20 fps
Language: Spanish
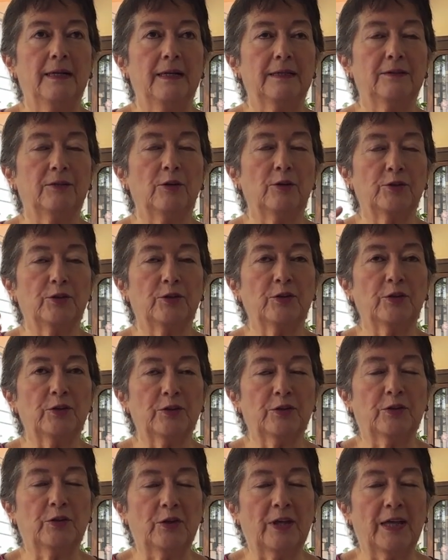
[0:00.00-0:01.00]

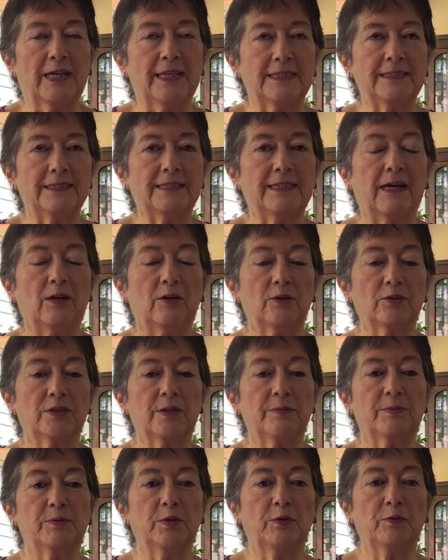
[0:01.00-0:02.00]
toda esta
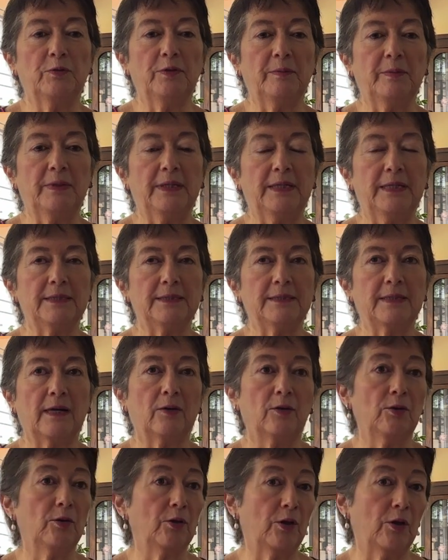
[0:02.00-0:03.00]
concepción feminista
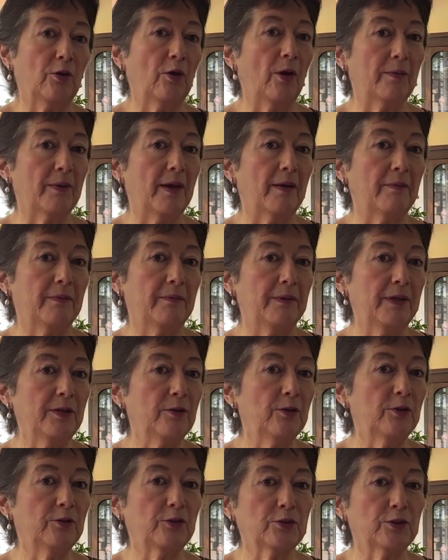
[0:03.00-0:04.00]
con lo que yo había vivido,
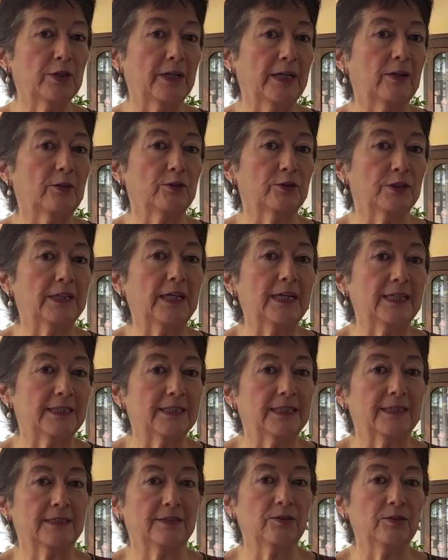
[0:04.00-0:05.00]
entonces le encontré las
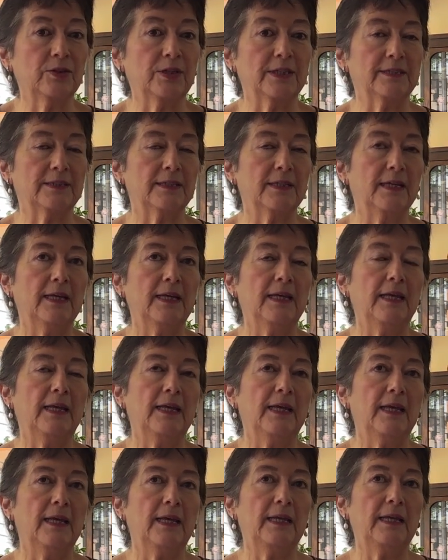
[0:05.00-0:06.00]
razones.
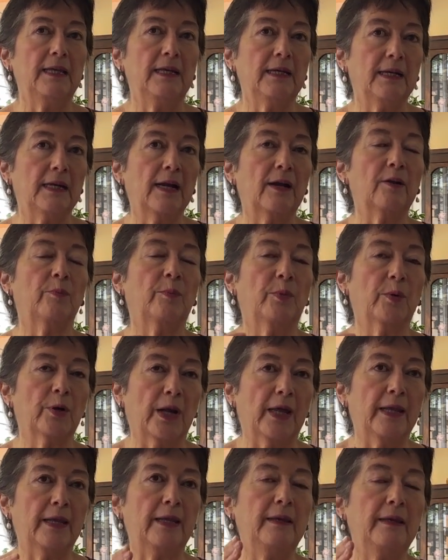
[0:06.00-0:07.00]
Y claro, por
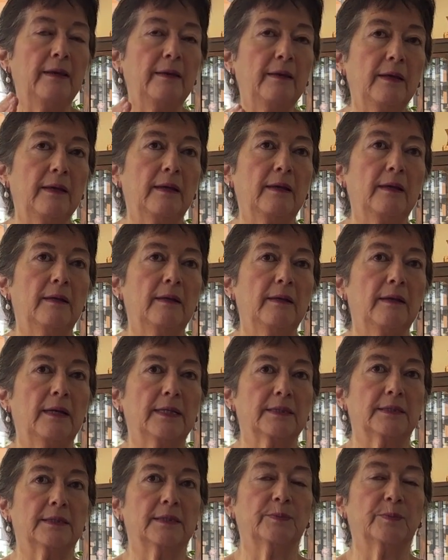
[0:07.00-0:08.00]
ahí eh,
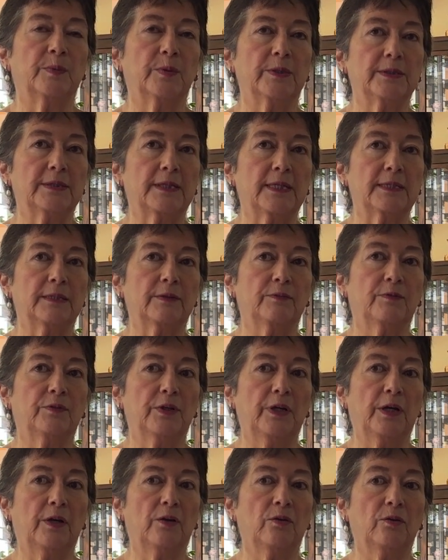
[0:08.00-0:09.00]
las respuestas se
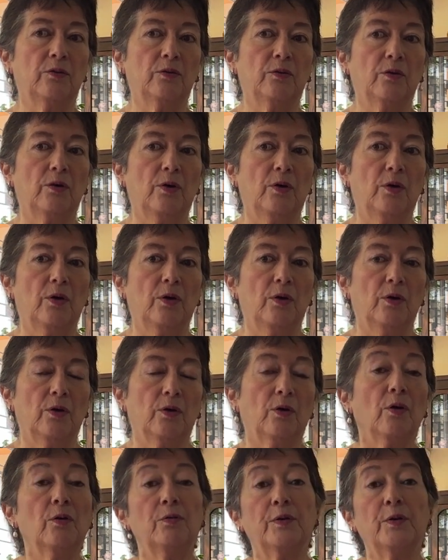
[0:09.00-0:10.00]
fueron
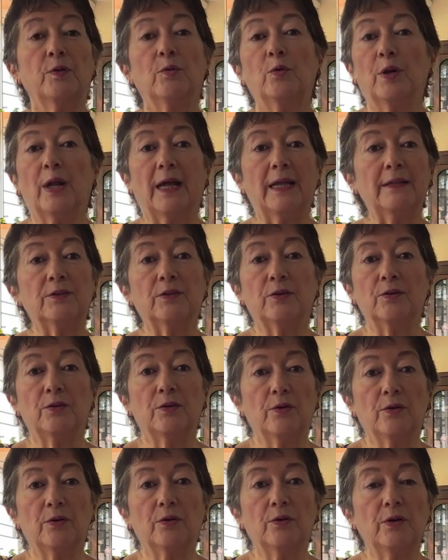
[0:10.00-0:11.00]
configurando,
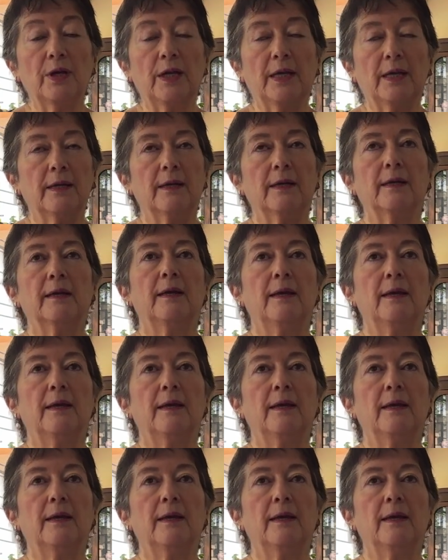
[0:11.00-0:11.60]
¿no? En,